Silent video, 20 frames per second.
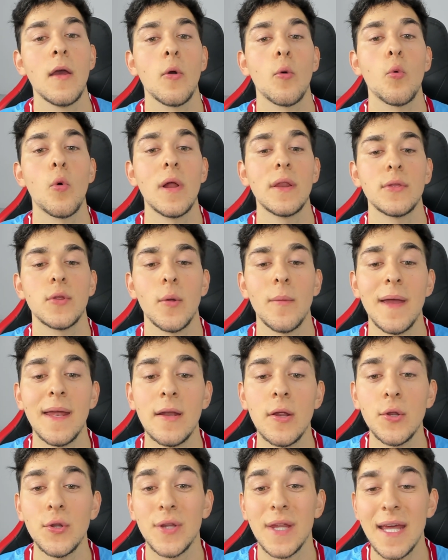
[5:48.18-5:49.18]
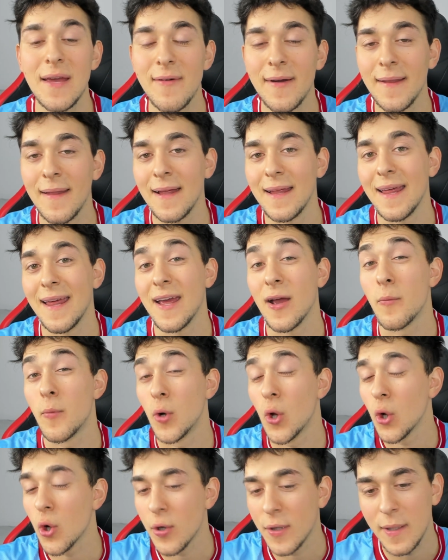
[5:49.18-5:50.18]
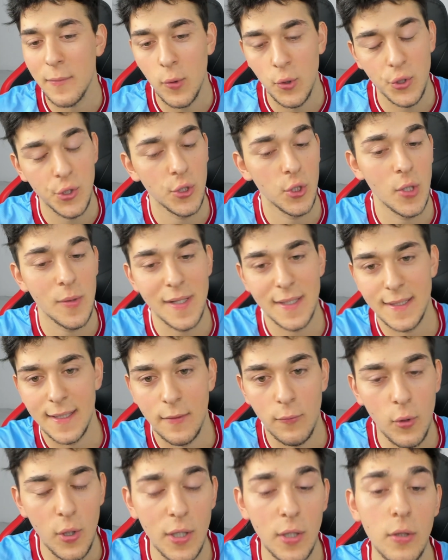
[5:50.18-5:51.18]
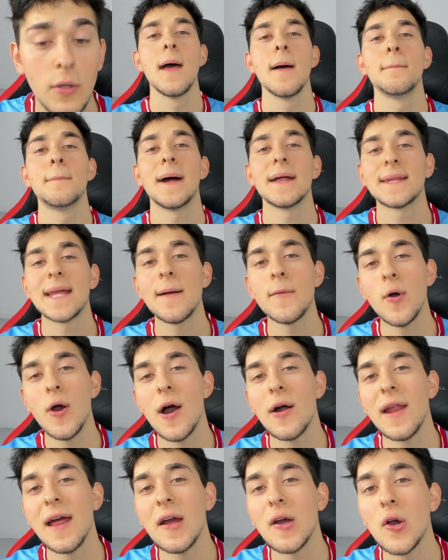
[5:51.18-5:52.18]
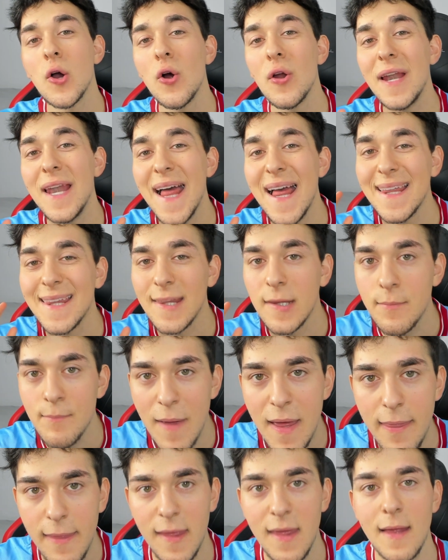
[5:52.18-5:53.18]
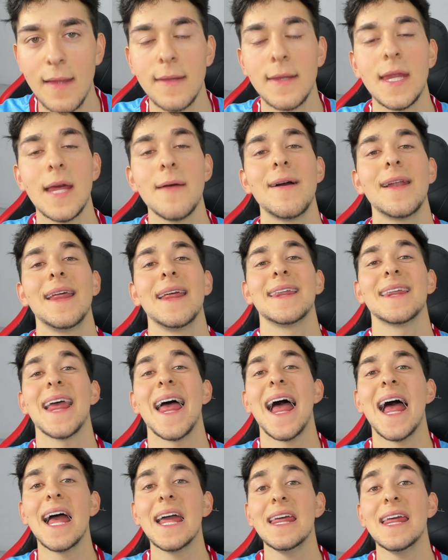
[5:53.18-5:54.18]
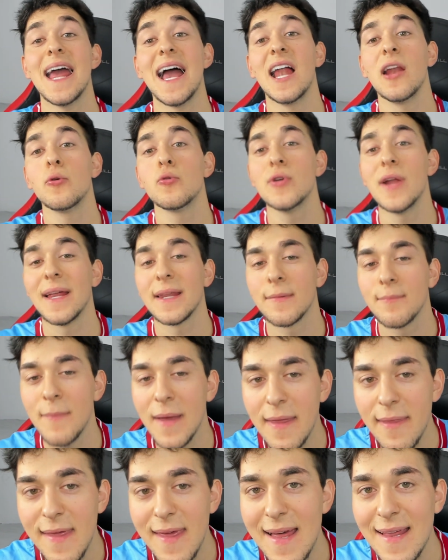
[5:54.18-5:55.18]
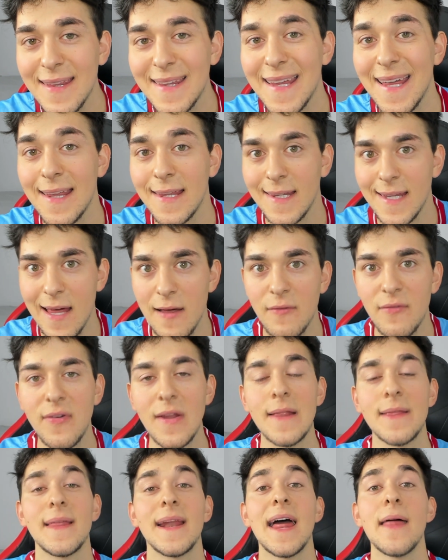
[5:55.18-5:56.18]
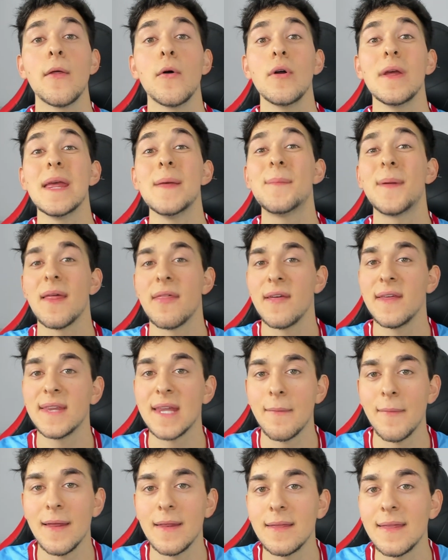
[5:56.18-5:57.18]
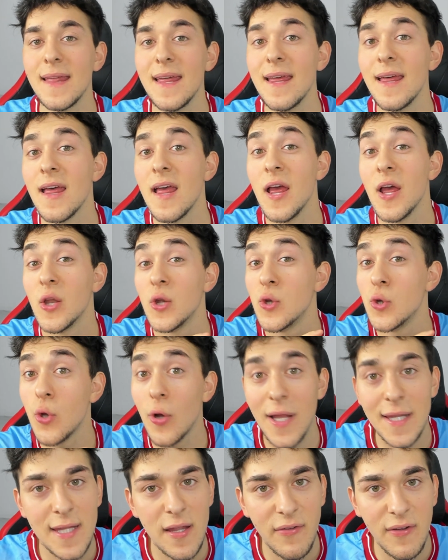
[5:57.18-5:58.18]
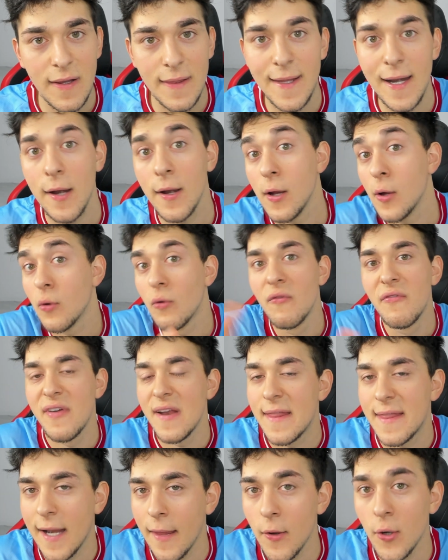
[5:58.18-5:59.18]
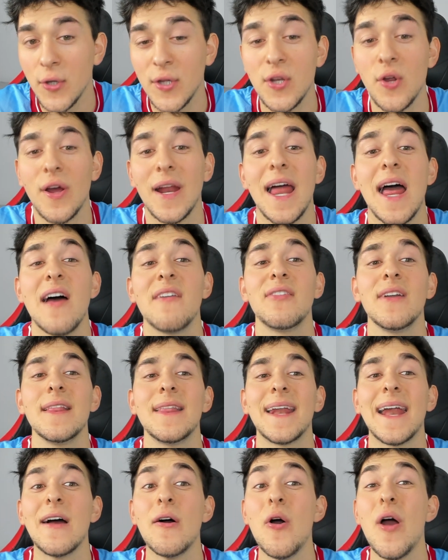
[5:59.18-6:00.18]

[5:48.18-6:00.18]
cuanto menos. Sí que es verdad que como no corra mucho no va a ser bueno. Pasamos ahora con las medias, chavales. Hay algunas medias que se han filtrado y precisamente no las ha filtrado ningún filtrador, sino que las ha filtrado